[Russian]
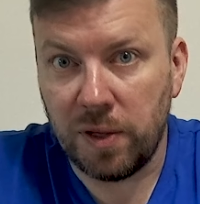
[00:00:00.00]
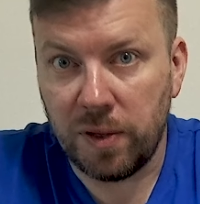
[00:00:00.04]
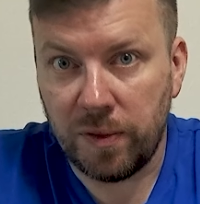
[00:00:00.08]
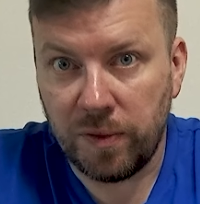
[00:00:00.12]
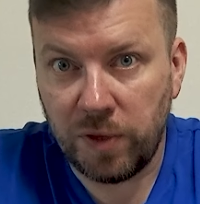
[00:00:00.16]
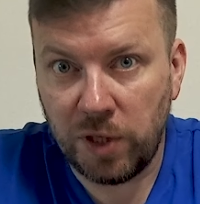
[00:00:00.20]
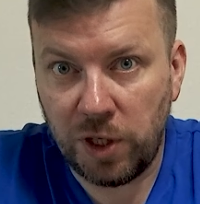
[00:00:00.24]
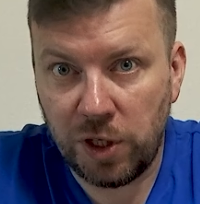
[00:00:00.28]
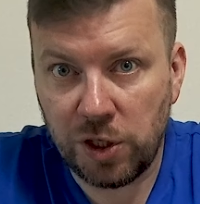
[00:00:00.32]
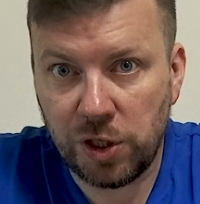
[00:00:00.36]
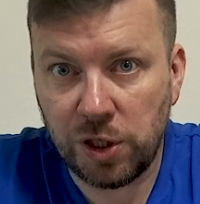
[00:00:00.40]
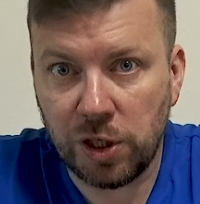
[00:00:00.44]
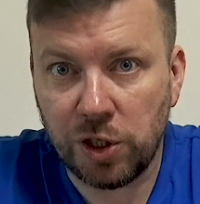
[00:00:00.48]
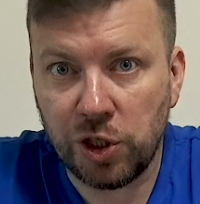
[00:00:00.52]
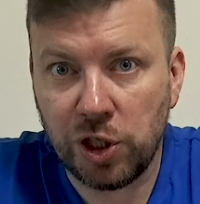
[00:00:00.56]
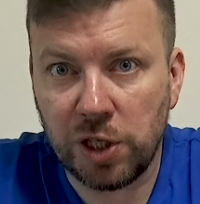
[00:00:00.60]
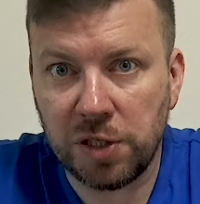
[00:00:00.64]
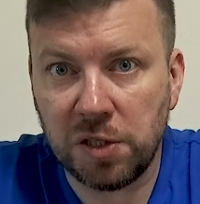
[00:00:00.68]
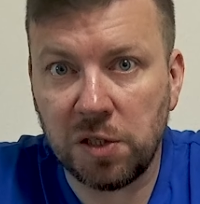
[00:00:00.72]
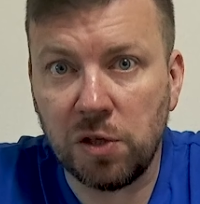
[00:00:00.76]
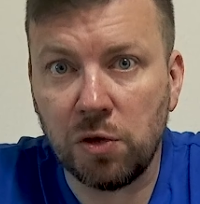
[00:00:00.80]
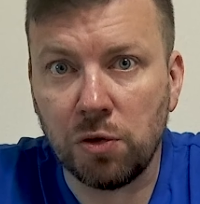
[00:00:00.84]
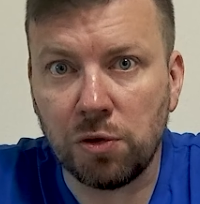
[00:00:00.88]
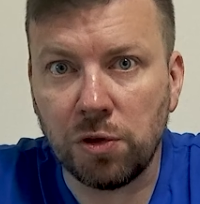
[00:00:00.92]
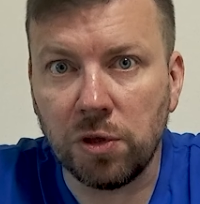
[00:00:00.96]
нижней части
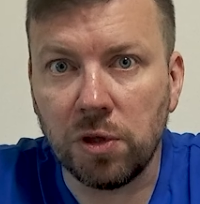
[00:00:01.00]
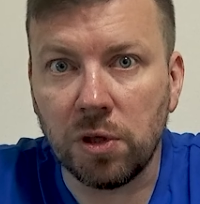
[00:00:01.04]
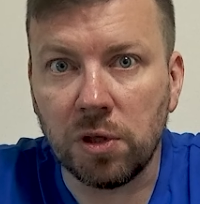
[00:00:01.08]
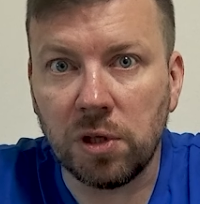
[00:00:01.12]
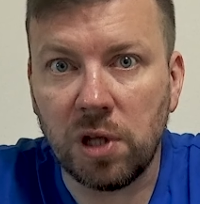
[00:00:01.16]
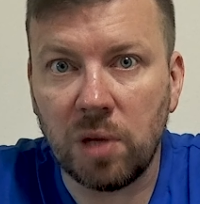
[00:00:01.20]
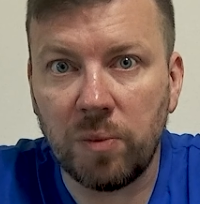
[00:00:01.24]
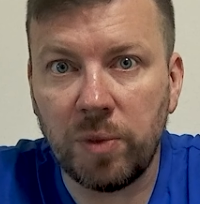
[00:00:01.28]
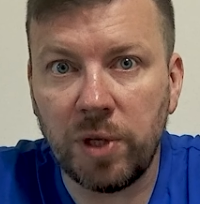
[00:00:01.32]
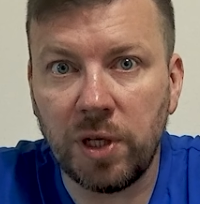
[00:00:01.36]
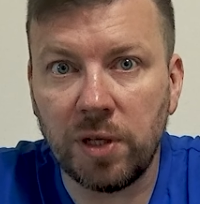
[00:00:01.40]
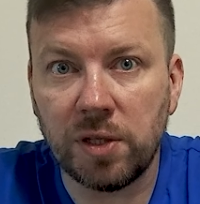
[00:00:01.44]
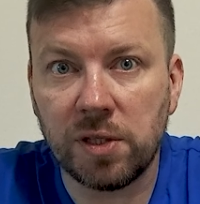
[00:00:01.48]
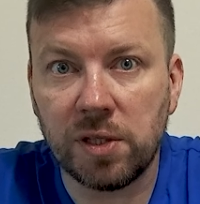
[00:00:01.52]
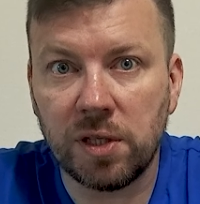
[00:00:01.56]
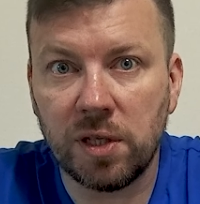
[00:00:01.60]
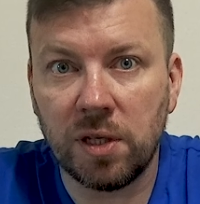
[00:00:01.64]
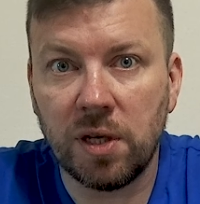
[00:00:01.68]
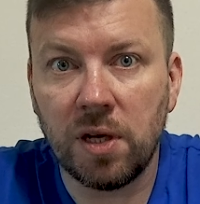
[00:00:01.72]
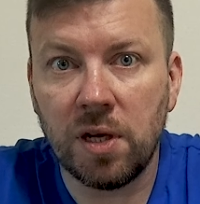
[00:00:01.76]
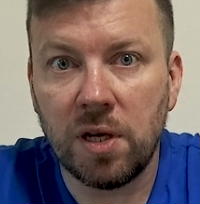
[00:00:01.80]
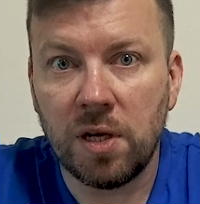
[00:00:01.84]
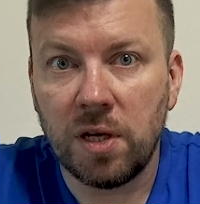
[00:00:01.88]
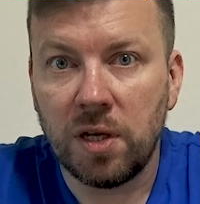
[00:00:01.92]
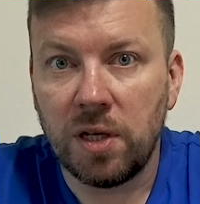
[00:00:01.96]
турнирной
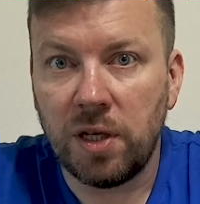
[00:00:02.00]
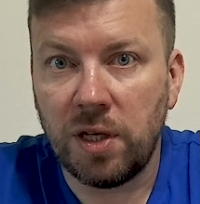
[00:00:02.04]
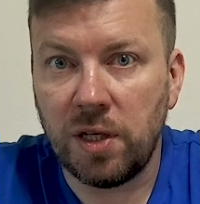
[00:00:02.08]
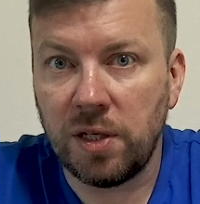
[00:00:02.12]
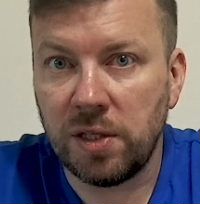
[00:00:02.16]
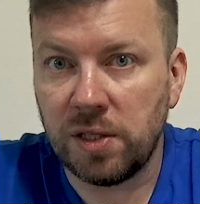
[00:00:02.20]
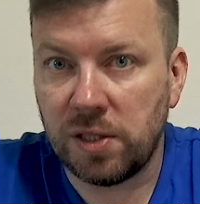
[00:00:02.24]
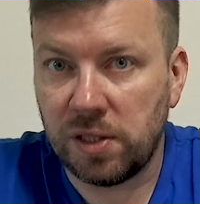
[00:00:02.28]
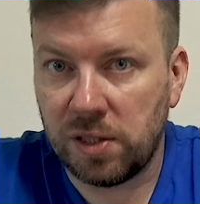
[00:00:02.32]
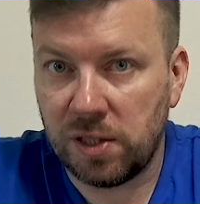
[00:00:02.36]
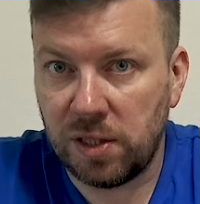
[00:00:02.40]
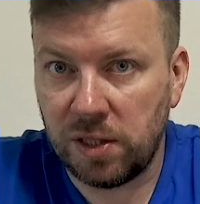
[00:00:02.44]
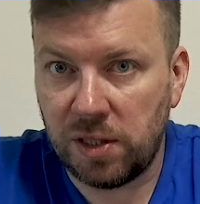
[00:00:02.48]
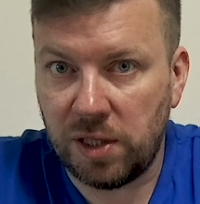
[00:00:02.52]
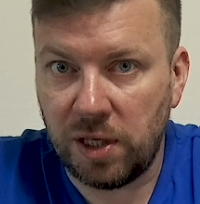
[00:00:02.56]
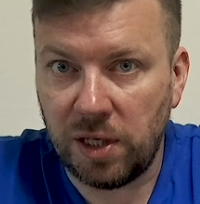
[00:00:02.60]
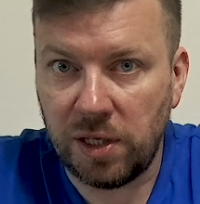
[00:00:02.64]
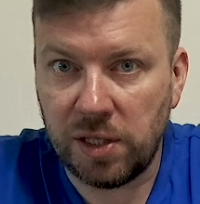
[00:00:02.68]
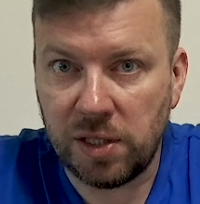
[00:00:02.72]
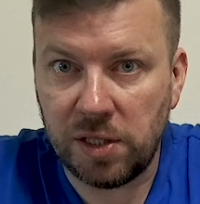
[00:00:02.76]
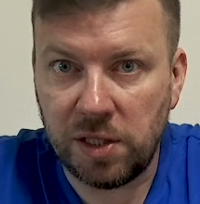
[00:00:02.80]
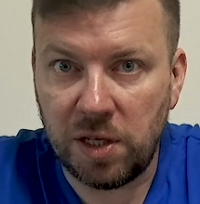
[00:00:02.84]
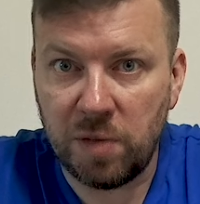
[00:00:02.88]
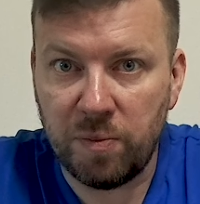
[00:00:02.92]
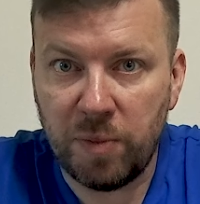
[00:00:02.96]
таблицы из
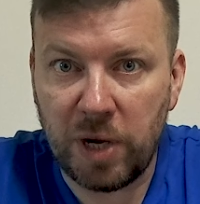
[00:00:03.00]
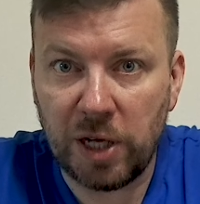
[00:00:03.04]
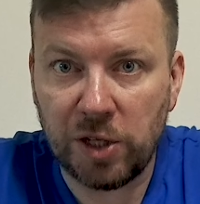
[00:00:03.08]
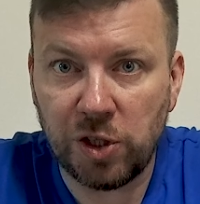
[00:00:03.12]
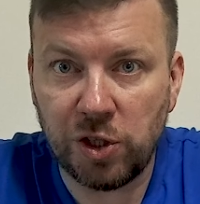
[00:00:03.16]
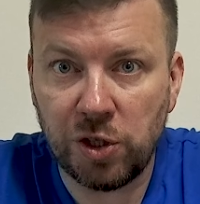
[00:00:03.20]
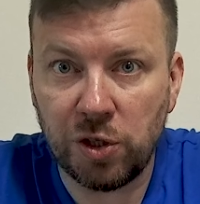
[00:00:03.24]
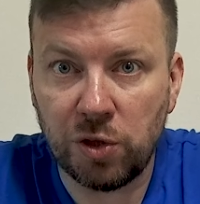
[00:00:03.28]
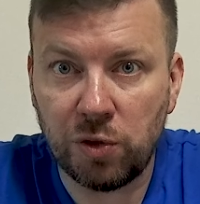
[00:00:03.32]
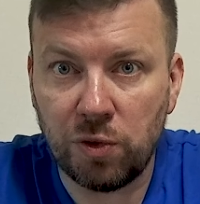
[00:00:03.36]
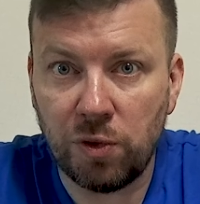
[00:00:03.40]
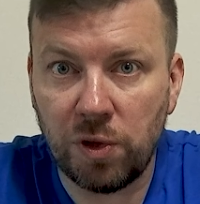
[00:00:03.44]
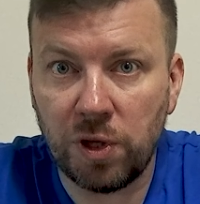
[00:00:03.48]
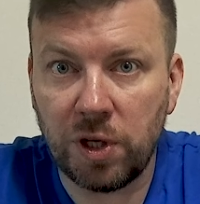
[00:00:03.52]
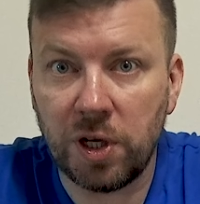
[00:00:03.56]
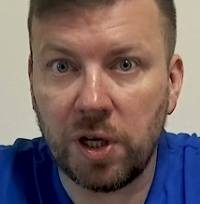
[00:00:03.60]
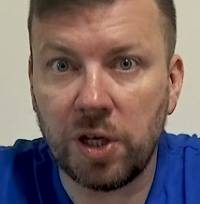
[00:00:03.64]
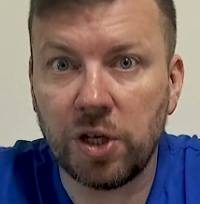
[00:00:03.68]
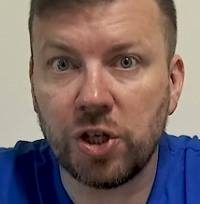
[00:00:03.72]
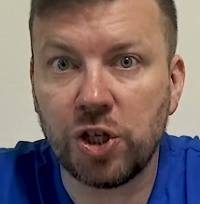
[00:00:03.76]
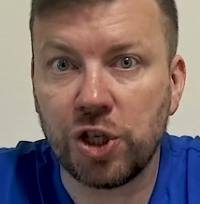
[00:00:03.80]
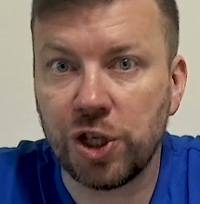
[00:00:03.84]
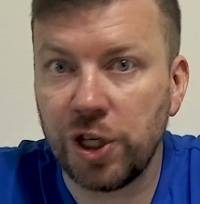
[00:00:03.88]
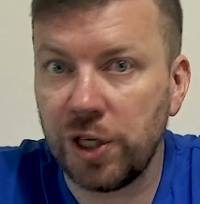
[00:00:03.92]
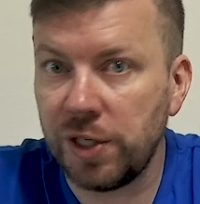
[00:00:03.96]
30 матчей только
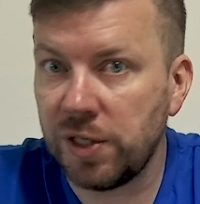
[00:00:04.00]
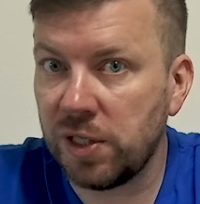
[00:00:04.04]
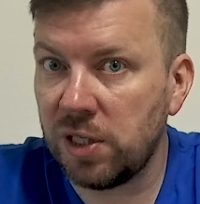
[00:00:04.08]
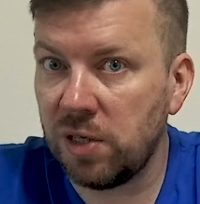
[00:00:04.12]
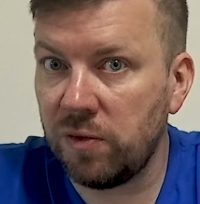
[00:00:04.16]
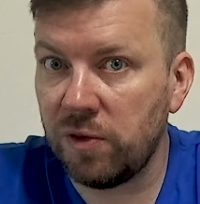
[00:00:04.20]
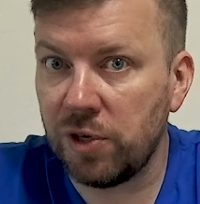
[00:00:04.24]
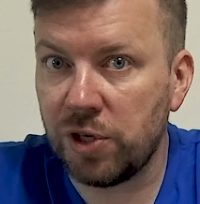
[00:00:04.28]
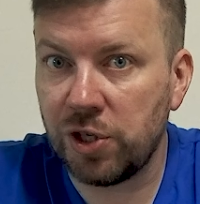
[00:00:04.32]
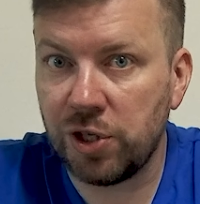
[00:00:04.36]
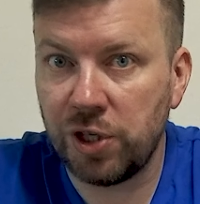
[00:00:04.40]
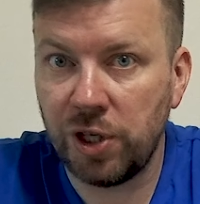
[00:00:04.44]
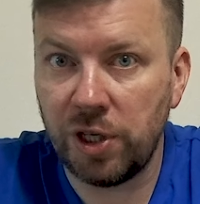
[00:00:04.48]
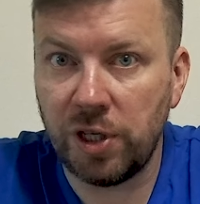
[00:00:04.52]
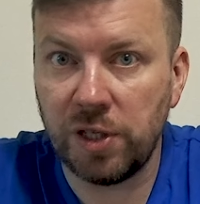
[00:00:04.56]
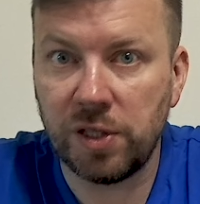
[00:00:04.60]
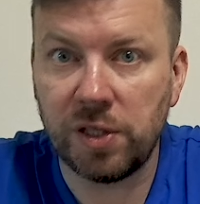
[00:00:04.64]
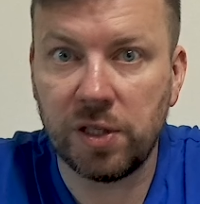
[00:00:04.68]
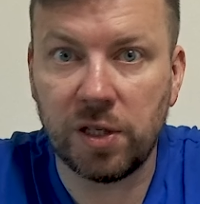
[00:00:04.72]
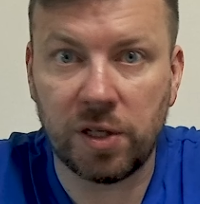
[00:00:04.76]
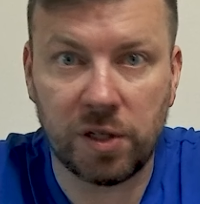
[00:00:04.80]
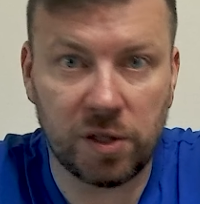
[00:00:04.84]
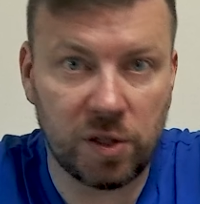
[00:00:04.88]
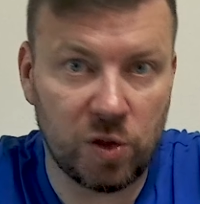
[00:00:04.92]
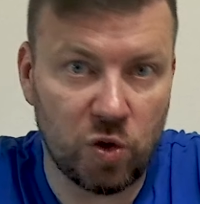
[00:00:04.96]
6 завершились
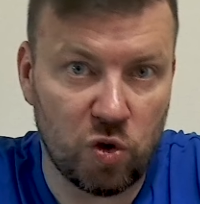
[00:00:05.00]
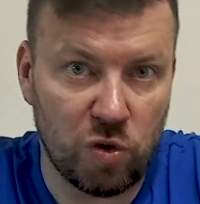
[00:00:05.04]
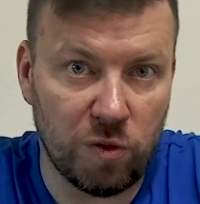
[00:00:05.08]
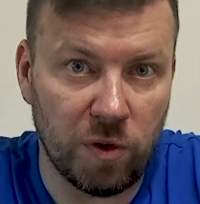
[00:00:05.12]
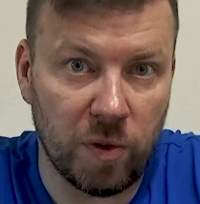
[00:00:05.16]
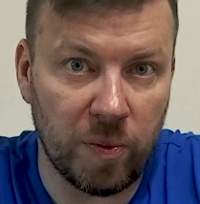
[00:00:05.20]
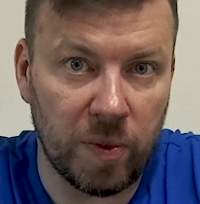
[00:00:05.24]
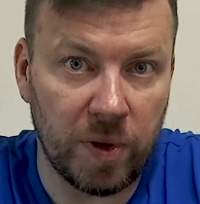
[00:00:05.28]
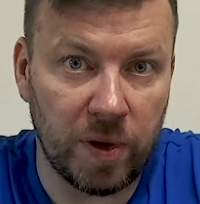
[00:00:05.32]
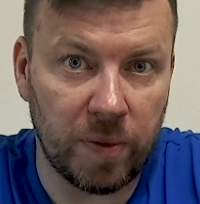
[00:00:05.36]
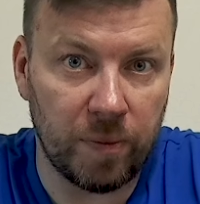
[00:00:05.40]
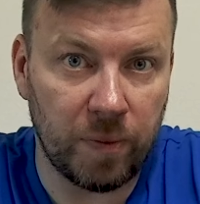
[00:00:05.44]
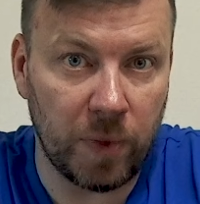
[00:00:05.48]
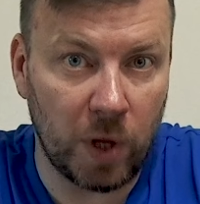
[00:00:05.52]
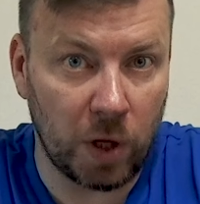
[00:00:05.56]
разгромами